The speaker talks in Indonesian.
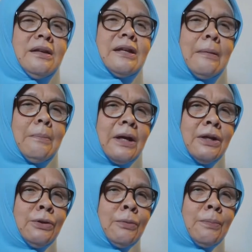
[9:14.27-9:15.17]
yang
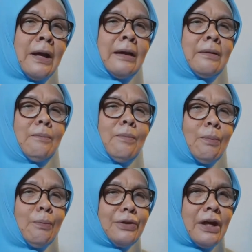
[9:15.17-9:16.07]
menghidupkan
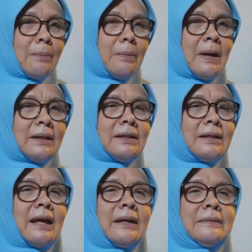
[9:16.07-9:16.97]
maupun yang
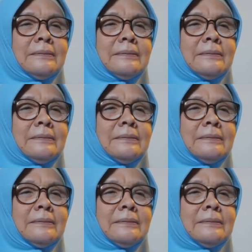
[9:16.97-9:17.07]
mematikan